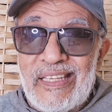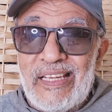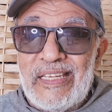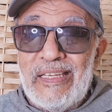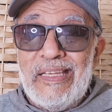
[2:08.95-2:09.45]

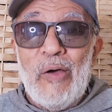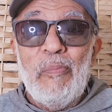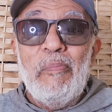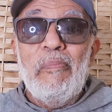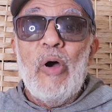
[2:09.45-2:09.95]
يعني
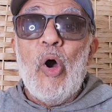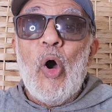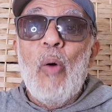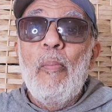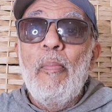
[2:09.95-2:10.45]
هم
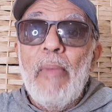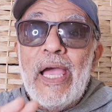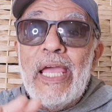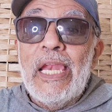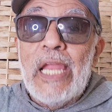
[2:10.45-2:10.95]
هم
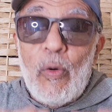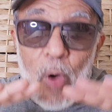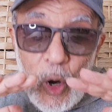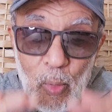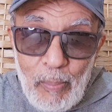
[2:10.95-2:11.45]
إلا
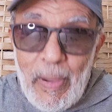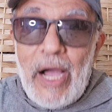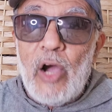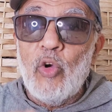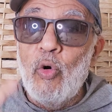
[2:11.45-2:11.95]
وهم
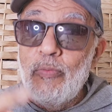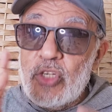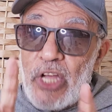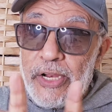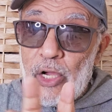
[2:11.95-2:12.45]
معكم
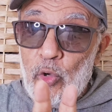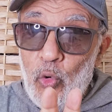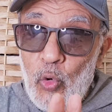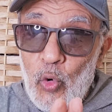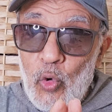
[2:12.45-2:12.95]

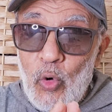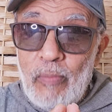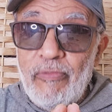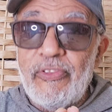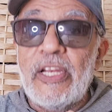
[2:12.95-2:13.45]

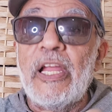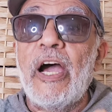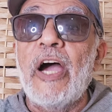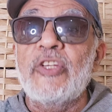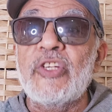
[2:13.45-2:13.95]
شاركوكم في
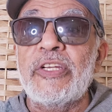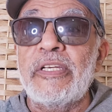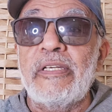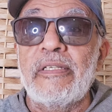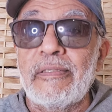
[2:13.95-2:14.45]
الأجر
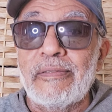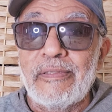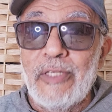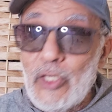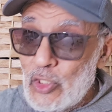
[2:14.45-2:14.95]

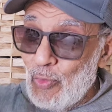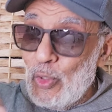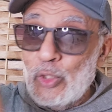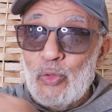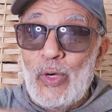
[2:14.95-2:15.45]
شو
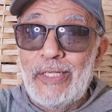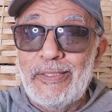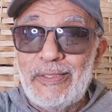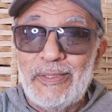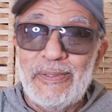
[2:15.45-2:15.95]
الخطوات